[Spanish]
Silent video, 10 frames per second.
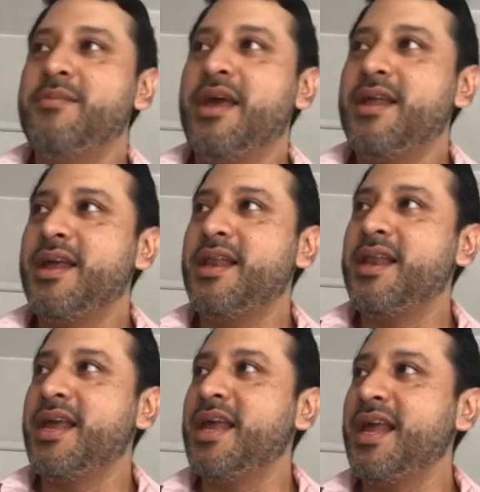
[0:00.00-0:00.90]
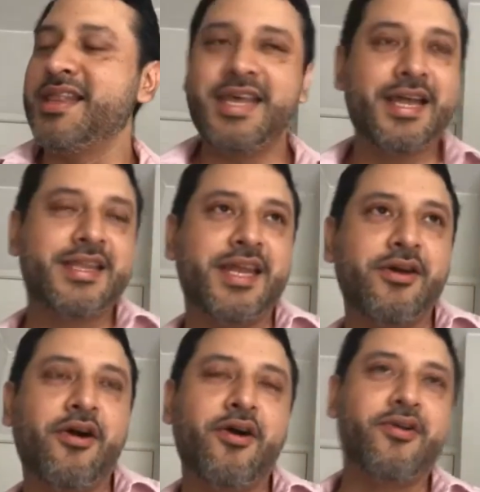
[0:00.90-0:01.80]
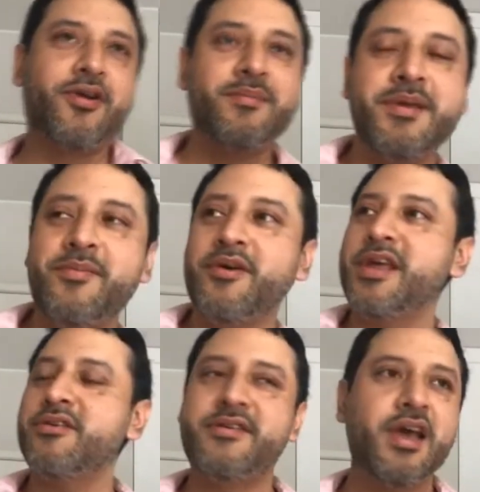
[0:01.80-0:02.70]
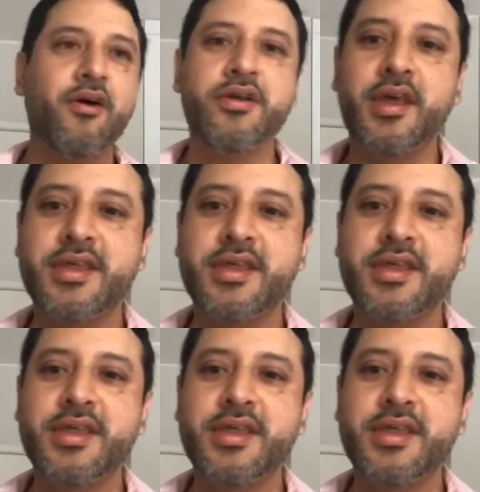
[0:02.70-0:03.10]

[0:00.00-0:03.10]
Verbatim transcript: día anterior o el mismo día decía, oye, ¿ya pagaron?